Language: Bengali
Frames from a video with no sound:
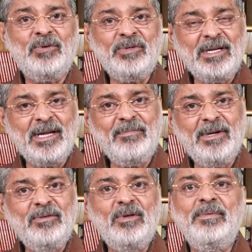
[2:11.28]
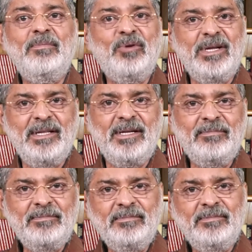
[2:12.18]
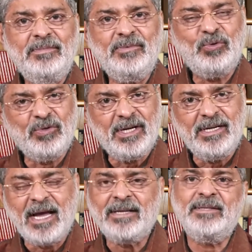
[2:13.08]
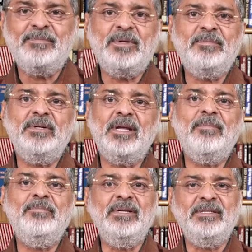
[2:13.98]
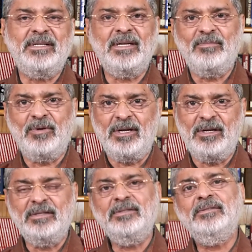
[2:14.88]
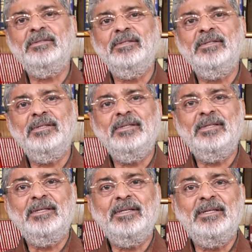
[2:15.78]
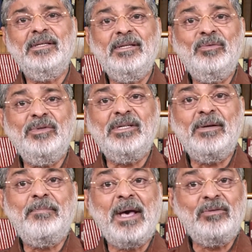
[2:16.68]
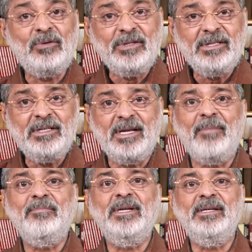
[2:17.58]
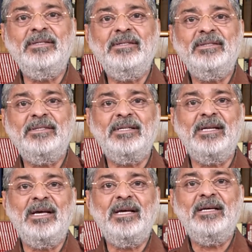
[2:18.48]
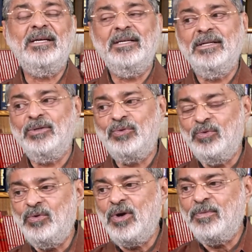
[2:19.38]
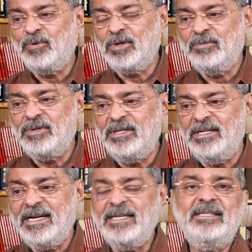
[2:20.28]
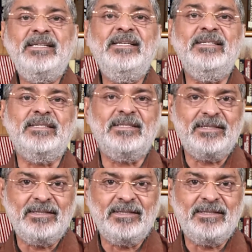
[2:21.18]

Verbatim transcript: সোশ্যাল গ্যাম্বলিং তো আমরা বলেই দিলাম সোশ্যালি অ্যাকসেপ্টেবল গ্যাম্বলিং যেটাকে বলা হয় কিন্তু যেটা প্যাথোলজিক গ্যাম্বলিং সেটা শুরু হয় মোটামুটি লেট টিনস